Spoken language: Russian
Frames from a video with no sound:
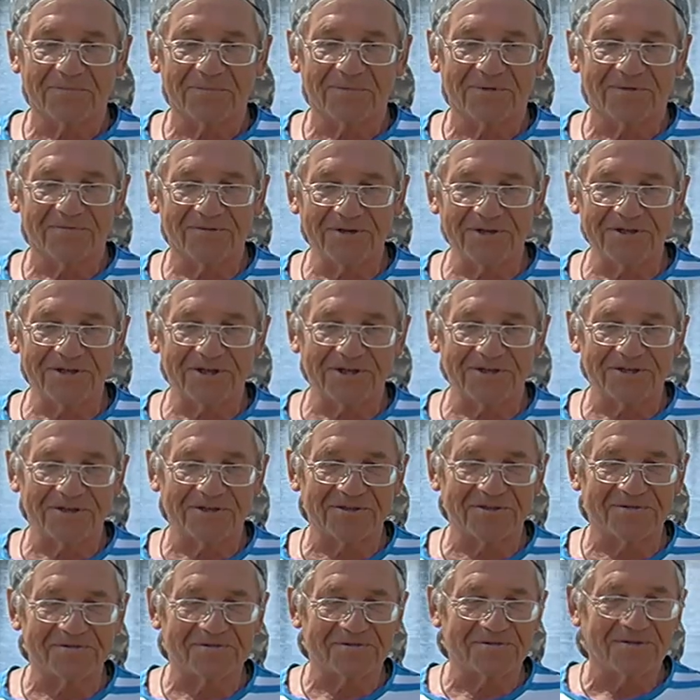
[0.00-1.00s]

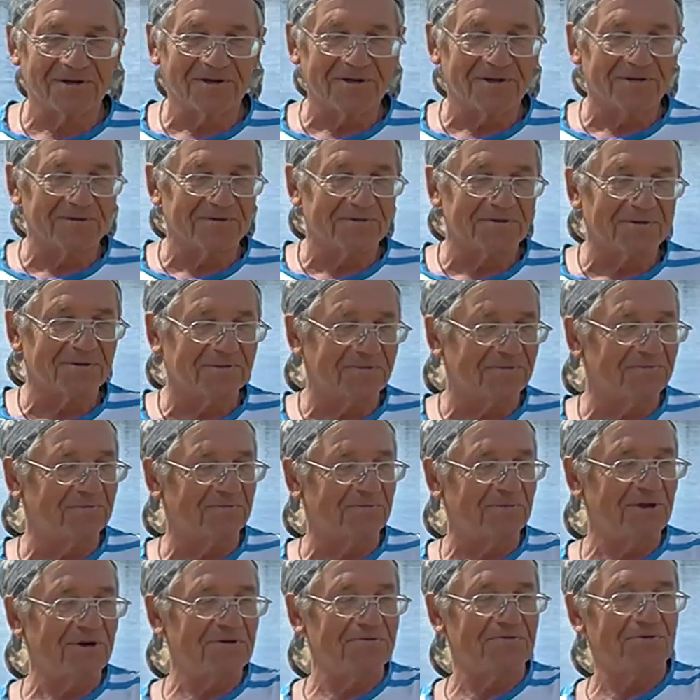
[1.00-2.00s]
выскочил,
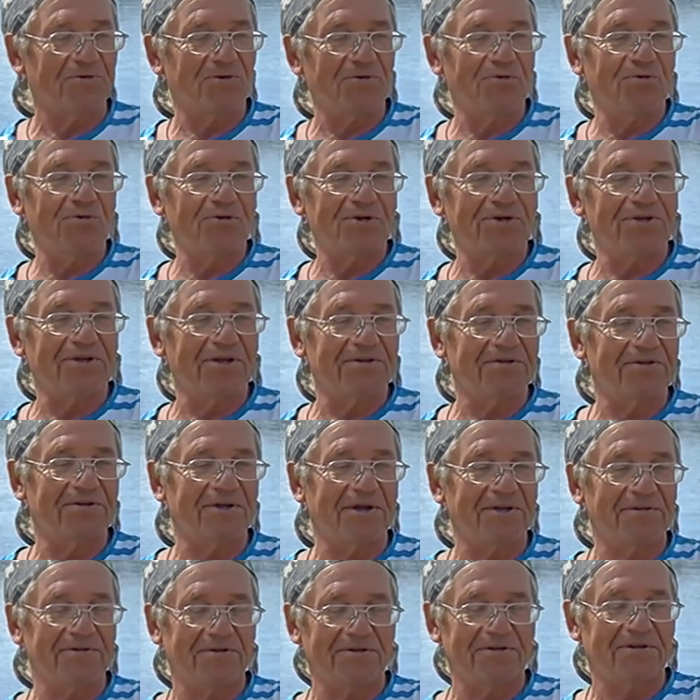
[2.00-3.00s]
мне рукой до,
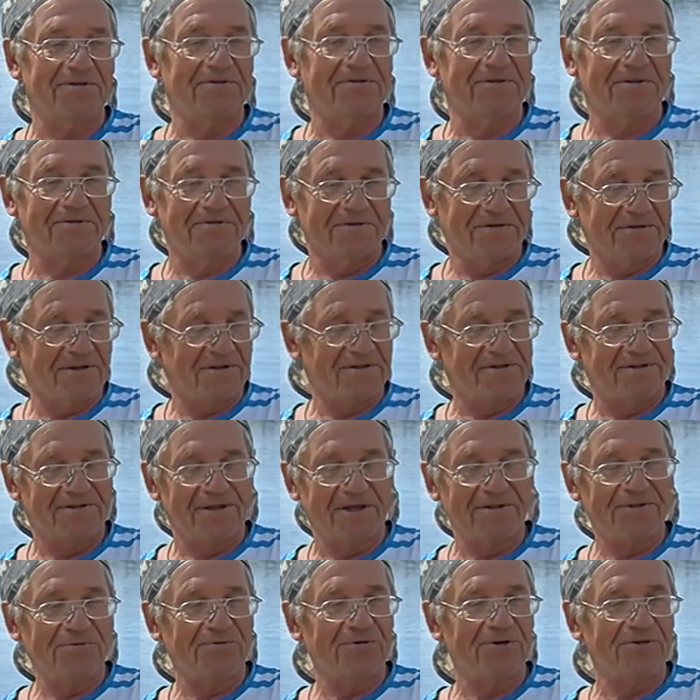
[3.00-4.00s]
до,
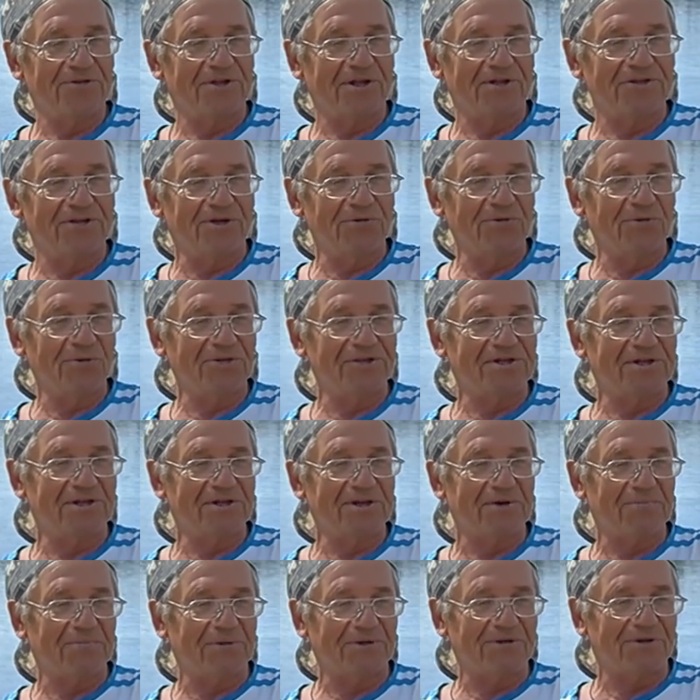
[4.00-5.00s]
до него дотянулся,
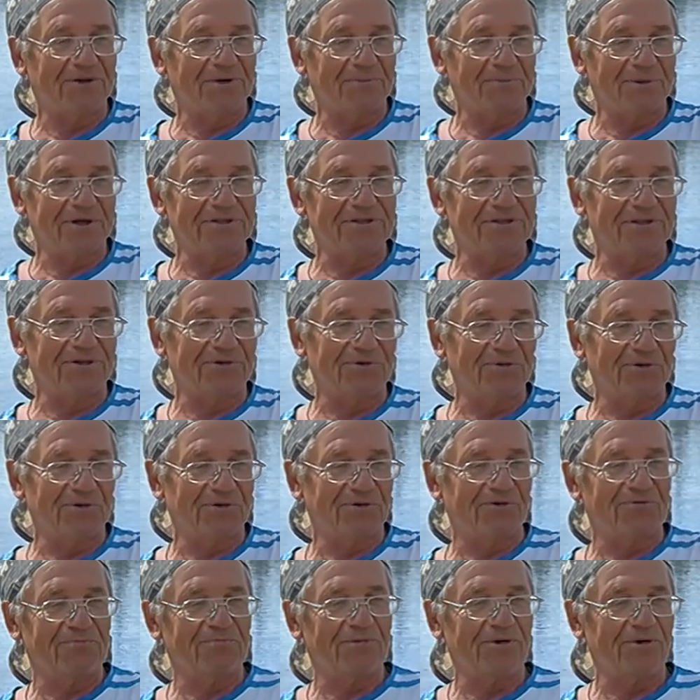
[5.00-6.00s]
я притормозил
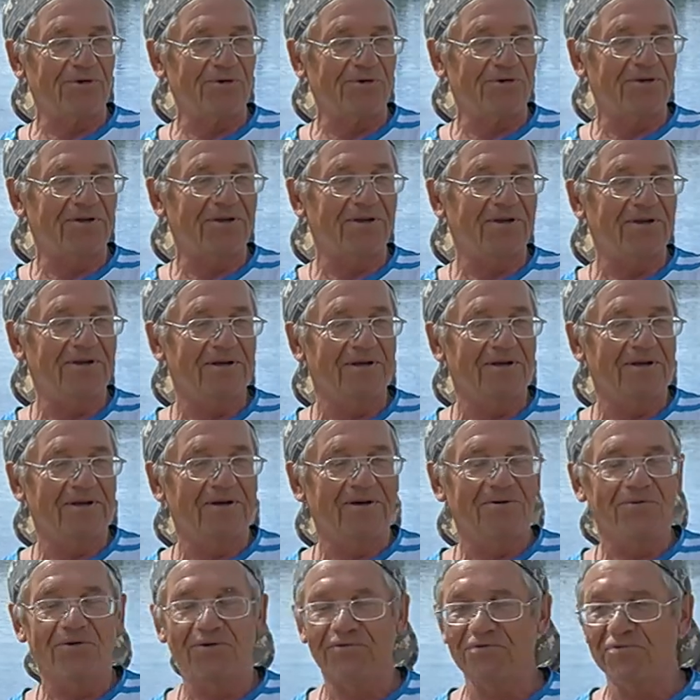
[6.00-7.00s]
ноги вперед.
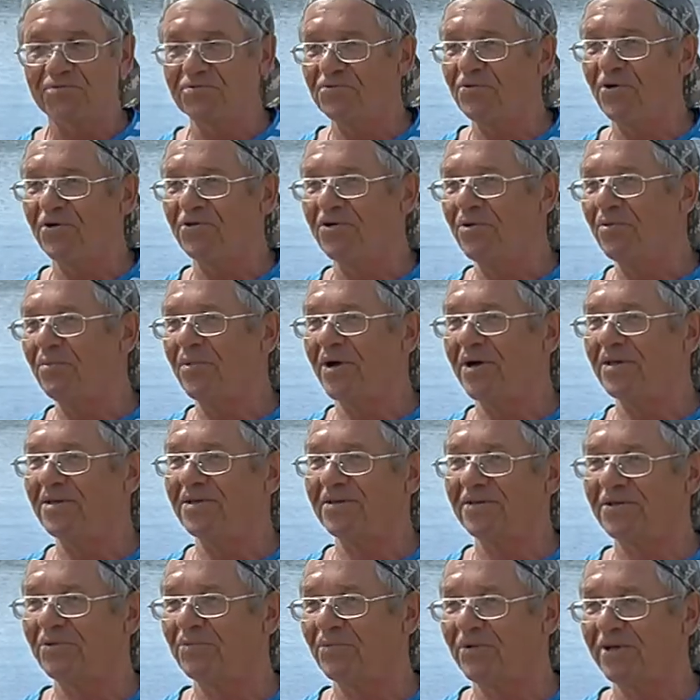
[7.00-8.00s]
Он ноль
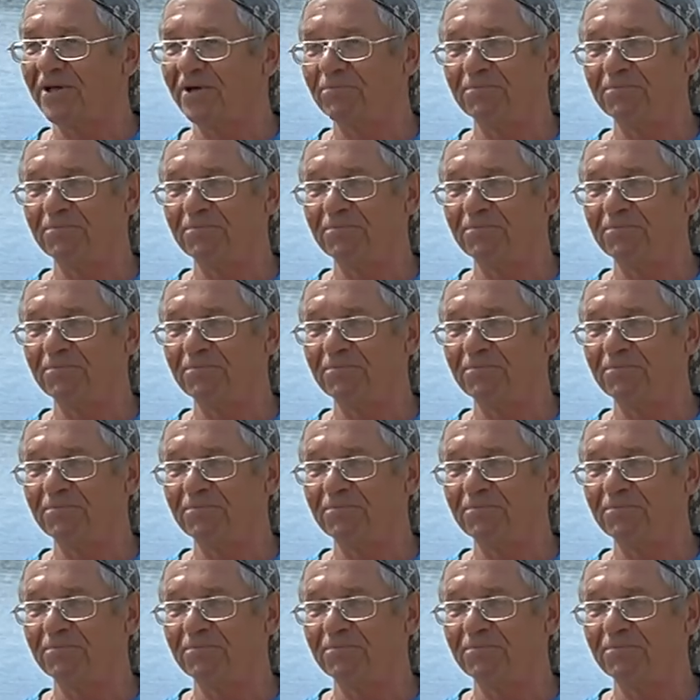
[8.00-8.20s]
внимания на меня